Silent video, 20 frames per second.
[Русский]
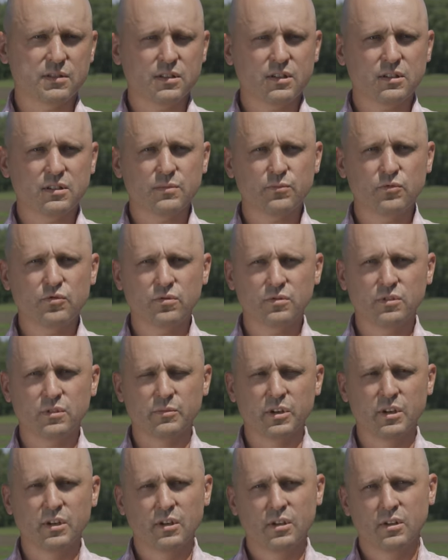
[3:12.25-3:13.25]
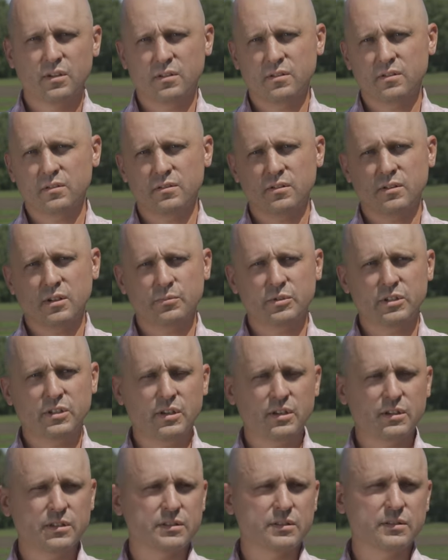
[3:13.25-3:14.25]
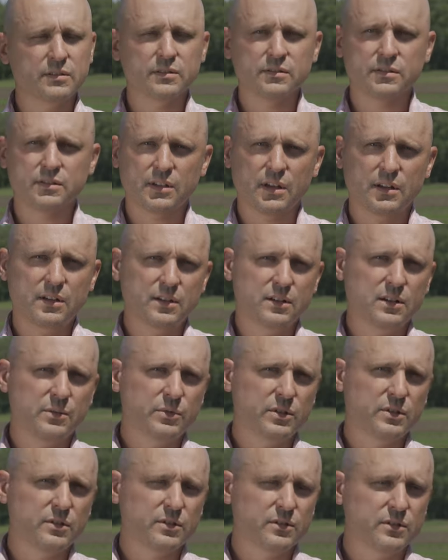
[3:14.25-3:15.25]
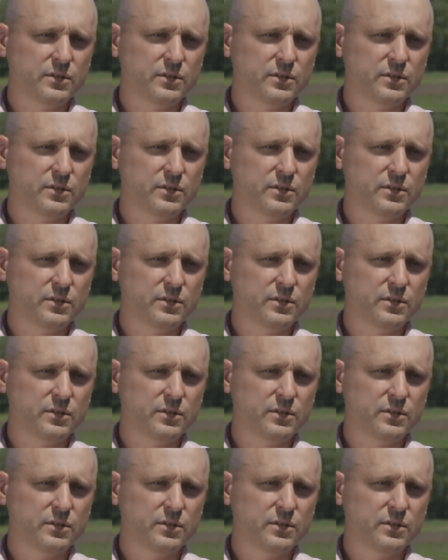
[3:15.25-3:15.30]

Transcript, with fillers: С каждым годом, общаясь с коллегами